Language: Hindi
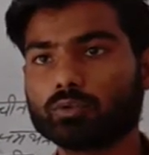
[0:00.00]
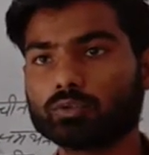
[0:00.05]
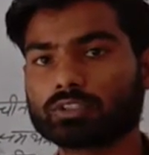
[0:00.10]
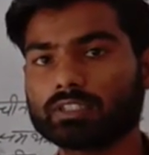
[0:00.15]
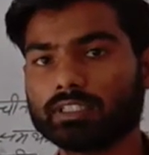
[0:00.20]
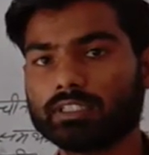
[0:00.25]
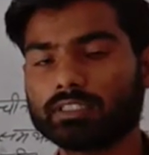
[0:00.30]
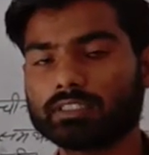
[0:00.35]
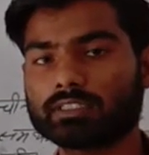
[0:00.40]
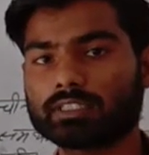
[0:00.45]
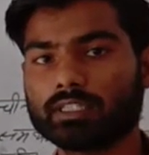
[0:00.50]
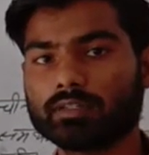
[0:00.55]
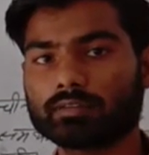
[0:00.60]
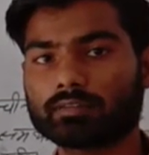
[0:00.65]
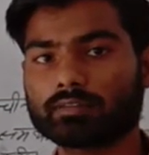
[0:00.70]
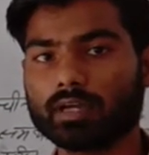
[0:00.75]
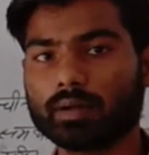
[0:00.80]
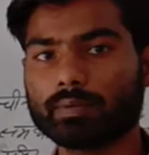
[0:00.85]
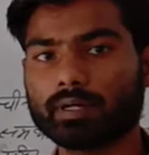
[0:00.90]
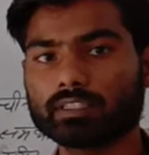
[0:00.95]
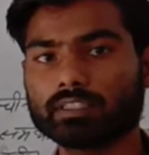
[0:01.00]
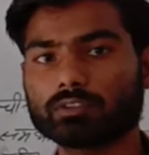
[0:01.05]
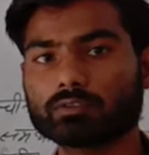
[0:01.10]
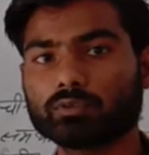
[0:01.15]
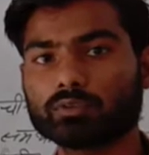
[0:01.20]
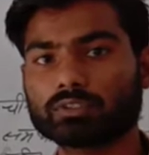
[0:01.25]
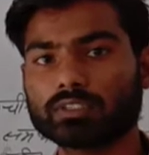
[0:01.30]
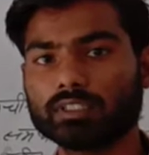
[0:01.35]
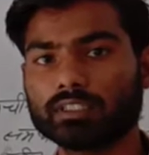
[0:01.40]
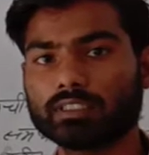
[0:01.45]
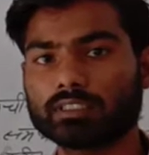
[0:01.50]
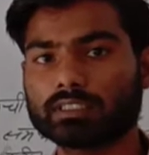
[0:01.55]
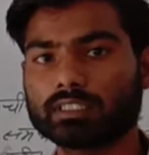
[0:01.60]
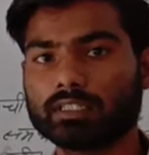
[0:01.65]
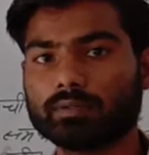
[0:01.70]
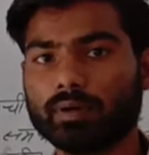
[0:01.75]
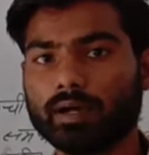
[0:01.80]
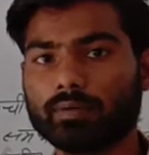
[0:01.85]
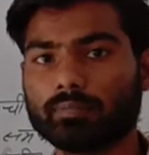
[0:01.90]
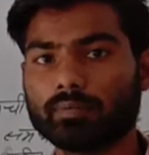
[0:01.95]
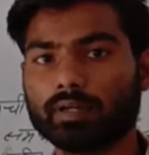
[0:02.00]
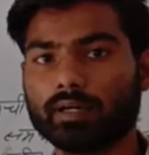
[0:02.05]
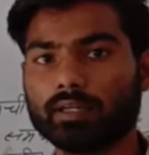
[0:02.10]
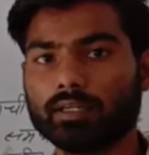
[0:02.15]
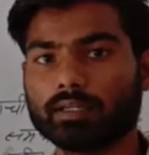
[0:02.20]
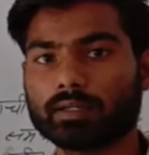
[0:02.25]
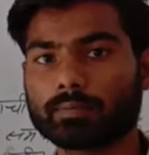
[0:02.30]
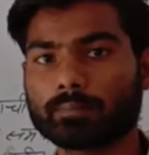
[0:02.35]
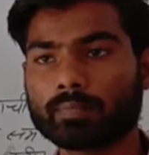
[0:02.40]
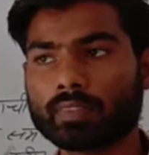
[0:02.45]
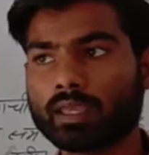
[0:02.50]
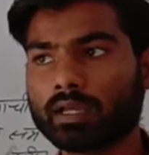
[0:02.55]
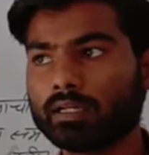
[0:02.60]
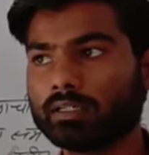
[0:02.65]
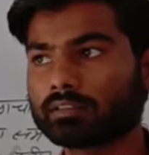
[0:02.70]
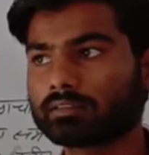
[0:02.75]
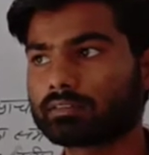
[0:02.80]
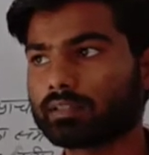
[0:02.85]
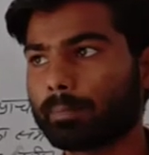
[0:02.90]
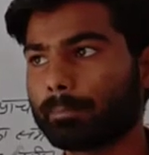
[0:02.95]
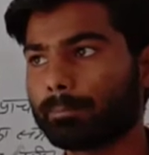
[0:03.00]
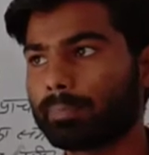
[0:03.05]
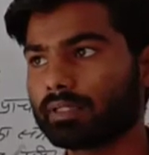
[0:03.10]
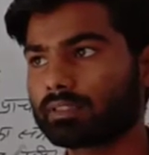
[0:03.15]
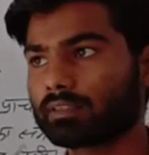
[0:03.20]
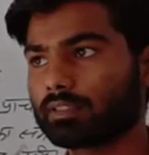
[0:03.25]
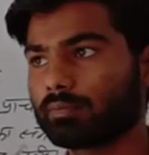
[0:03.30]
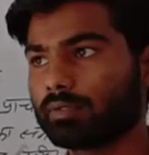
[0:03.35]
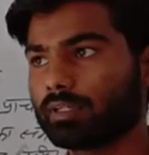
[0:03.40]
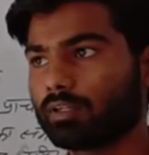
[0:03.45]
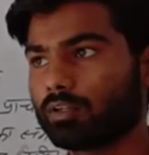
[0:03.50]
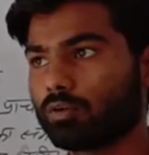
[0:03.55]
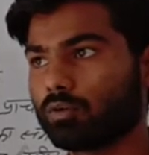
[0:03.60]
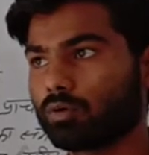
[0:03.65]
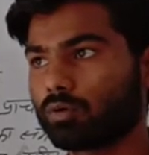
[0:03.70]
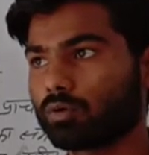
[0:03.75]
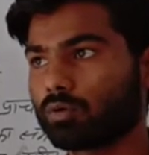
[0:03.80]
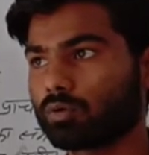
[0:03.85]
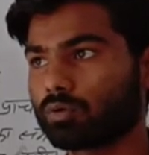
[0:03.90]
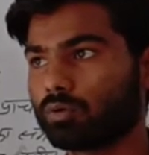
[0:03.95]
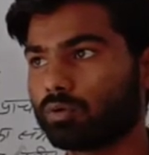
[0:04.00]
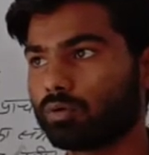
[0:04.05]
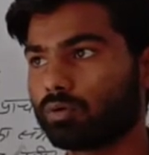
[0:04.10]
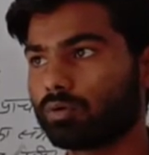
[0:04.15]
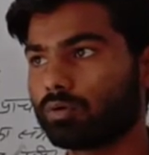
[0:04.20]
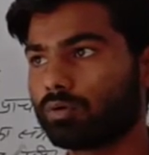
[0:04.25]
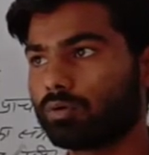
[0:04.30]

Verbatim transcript: ऊंच नीच की सामाजिक ऊंच नीच की भावनाएं संपत्ति विहीन लोगों को